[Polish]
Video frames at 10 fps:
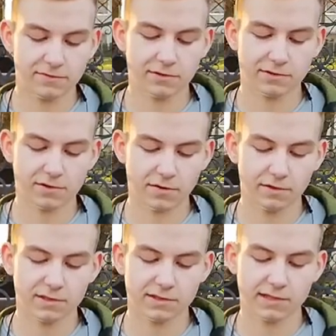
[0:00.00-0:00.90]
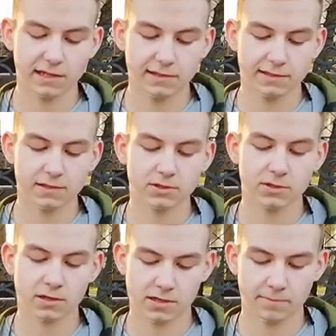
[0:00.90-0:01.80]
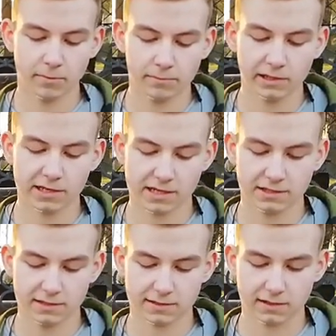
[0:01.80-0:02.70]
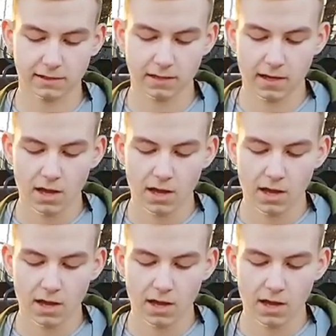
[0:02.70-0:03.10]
i Związkowi Socjalistycznych Republik Radzieckich,